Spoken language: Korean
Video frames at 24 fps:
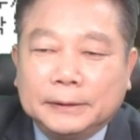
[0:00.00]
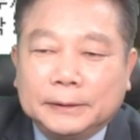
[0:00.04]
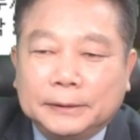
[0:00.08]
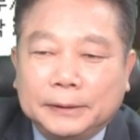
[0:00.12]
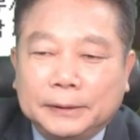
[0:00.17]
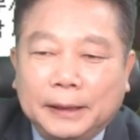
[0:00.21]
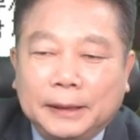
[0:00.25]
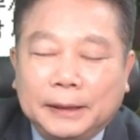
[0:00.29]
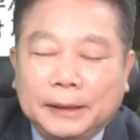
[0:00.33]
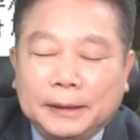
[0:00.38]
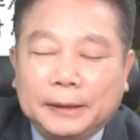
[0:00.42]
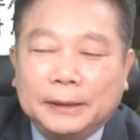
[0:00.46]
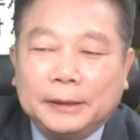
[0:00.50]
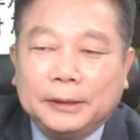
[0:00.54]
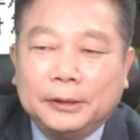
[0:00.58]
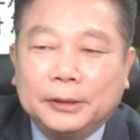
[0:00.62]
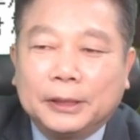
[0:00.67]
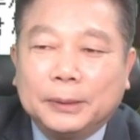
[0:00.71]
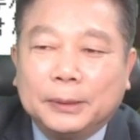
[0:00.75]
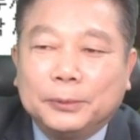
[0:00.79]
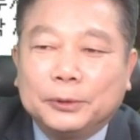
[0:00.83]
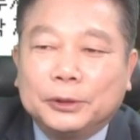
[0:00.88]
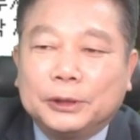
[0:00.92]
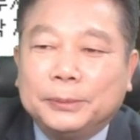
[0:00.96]
네,
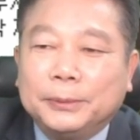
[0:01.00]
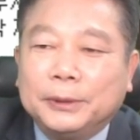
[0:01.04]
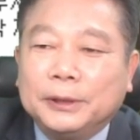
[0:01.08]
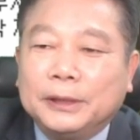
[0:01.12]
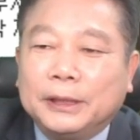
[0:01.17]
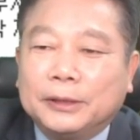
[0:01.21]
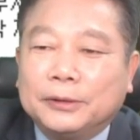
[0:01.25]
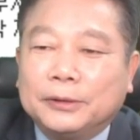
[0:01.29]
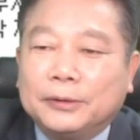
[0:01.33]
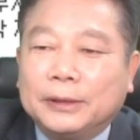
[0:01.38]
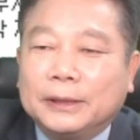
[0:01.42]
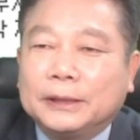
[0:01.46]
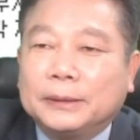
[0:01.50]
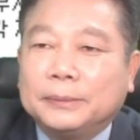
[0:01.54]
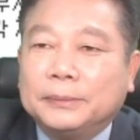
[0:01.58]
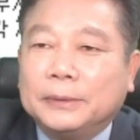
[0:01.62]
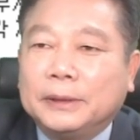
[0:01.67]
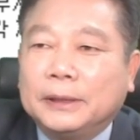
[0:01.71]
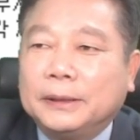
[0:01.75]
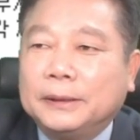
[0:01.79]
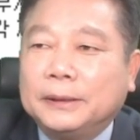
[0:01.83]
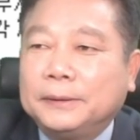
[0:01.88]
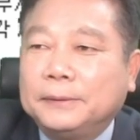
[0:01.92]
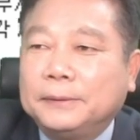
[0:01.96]
이렇게 보시면 될 것 같습니다.